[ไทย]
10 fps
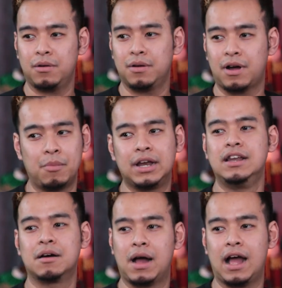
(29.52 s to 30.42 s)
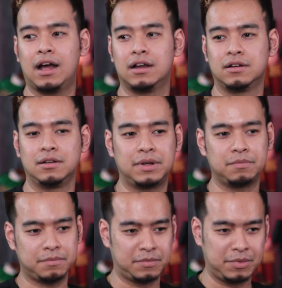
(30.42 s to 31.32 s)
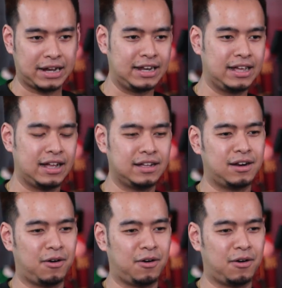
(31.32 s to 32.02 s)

อกมาเขาไม่ได้เลือกมามึงใครเนี่ย